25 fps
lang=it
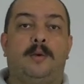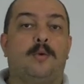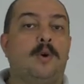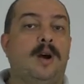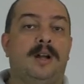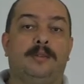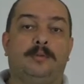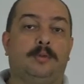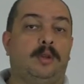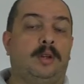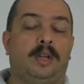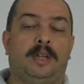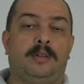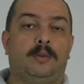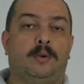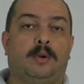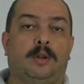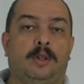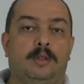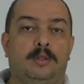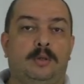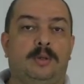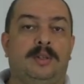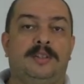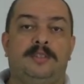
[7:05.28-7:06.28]
quando arrivano le
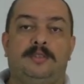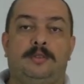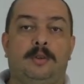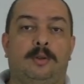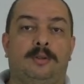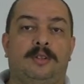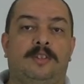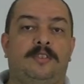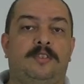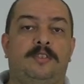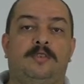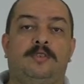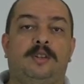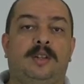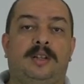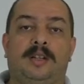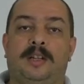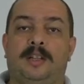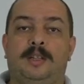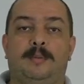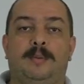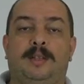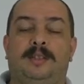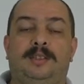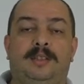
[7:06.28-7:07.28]
donazioni si cerca
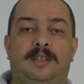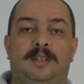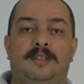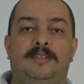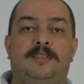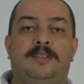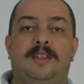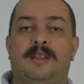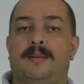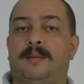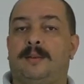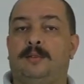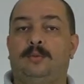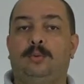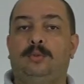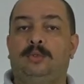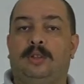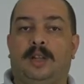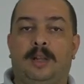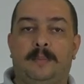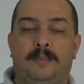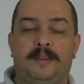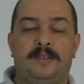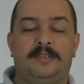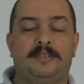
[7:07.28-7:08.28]
di mettere assieme tutta
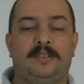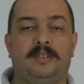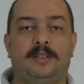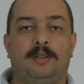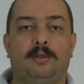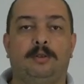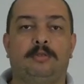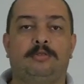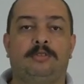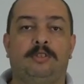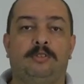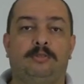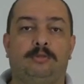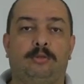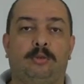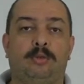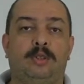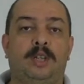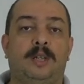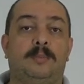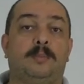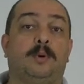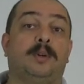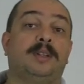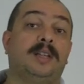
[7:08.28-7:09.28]
la pasta dello stesso
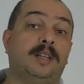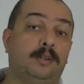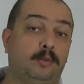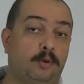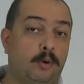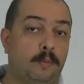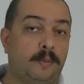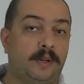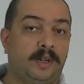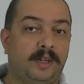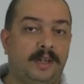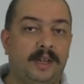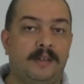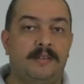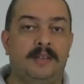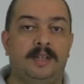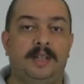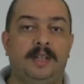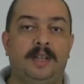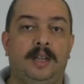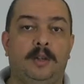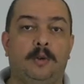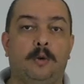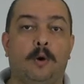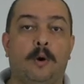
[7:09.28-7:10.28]
tipo, ed ecco perché vi
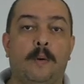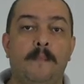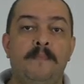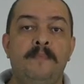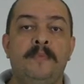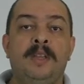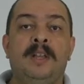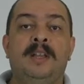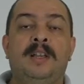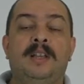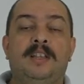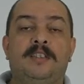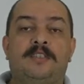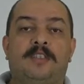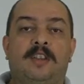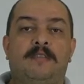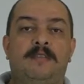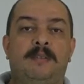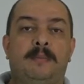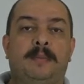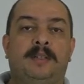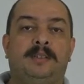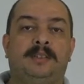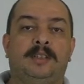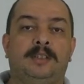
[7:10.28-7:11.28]
dico, se vi
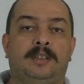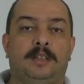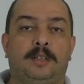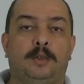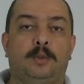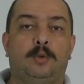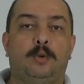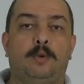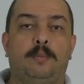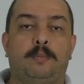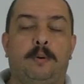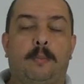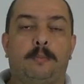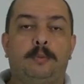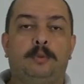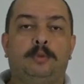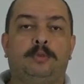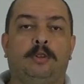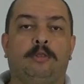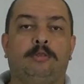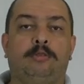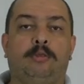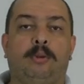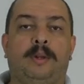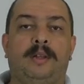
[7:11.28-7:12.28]
mettete in gruppo,
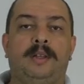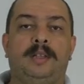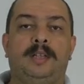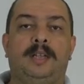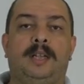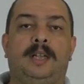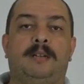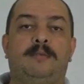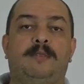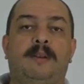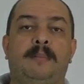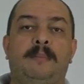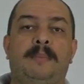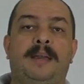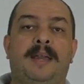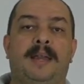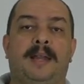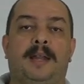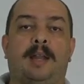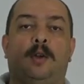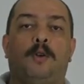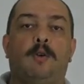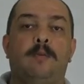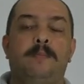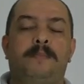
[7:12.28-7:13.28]
piuttosto che dire va
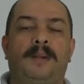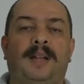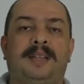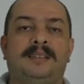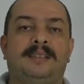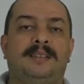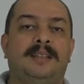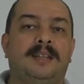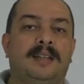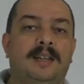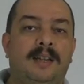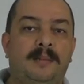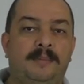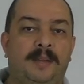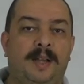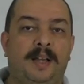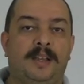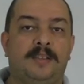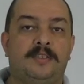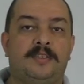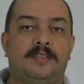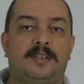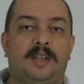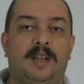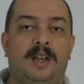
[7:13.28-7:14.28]
bene, comprate della
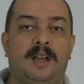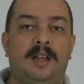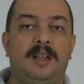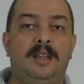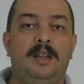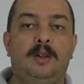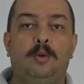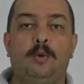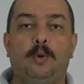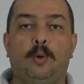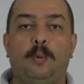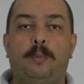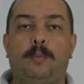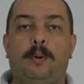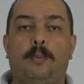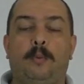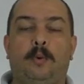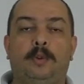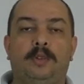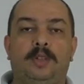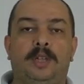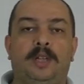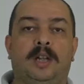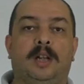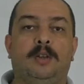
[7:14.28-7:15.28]
pasta, il gruppo può
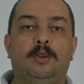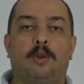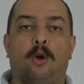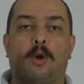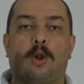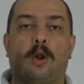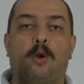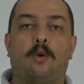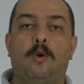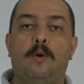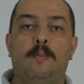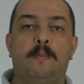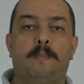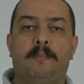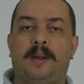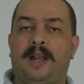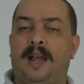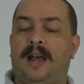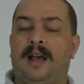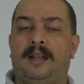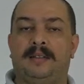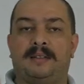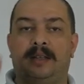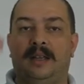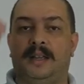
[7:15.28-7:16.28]
dire allora
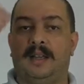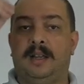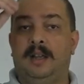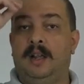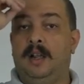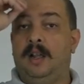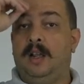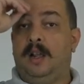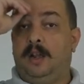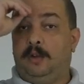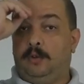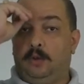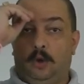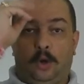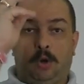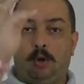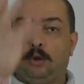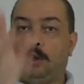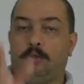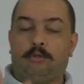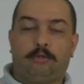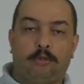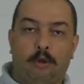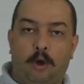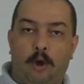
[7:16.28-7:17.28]
comprate, non
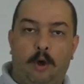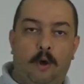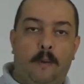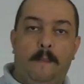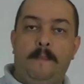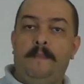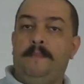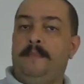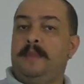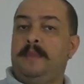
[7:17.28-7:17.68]
lo so,